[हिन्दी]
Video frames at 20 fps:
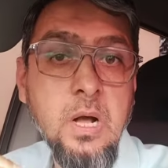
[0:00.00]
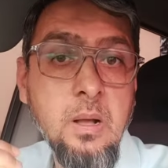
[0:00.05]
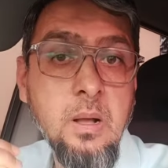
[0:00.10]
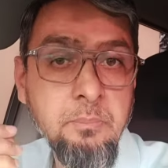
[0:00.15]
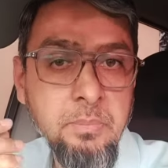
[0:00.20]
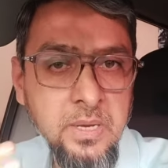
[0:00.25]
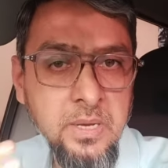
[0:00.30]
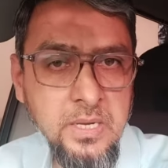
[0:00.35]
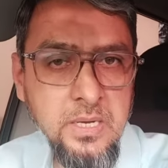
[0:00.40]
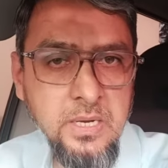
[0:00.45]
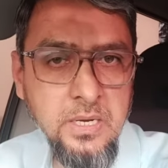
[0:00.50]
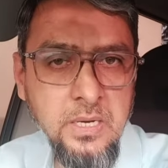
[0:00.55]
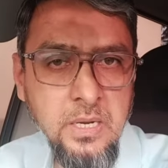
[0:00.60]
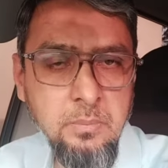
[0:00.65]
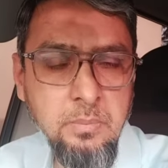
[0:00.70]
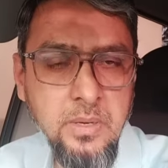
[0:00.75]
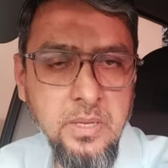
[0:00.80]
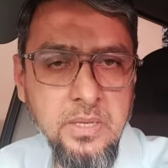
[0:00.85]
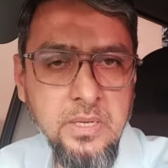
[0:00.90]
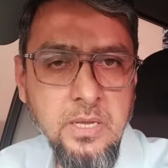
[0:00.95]
आपने करना
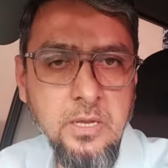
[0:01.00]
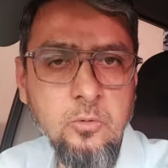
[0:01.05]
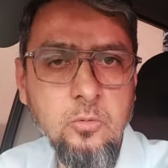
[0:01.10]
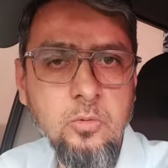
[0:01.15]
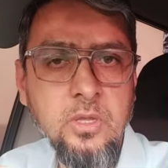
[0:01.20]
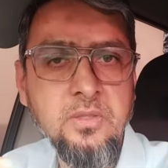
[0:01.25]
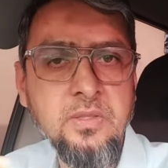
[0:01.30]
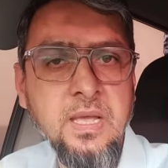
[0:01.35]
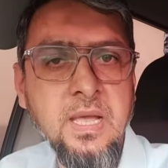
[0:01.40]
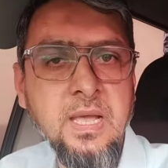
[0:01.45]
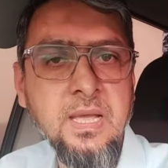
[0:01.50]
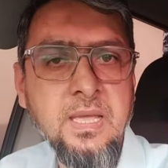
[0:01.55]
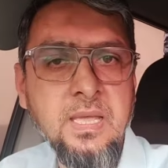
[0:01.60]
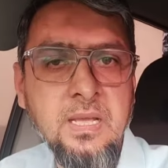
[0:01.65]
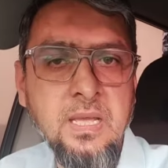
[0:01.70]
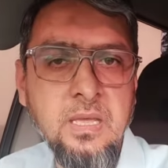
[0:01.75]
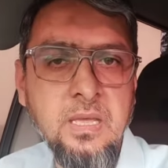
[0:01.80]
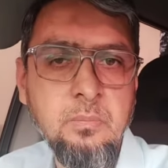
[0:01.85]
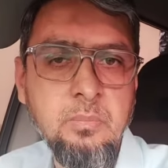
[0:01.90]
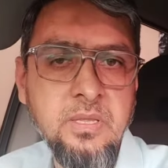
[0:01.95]
पड़ेगा क्योंकि जाके
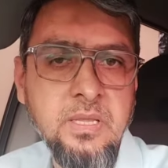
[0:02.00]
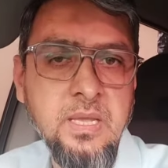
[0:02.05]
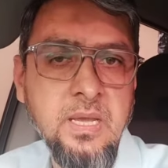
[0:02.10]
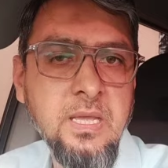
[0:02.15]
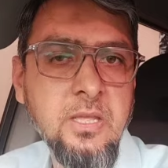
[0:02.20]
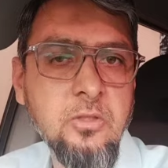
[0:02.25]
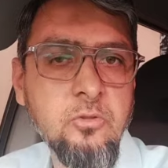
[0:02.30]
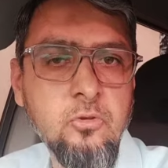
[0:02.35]
कहीं भी जाके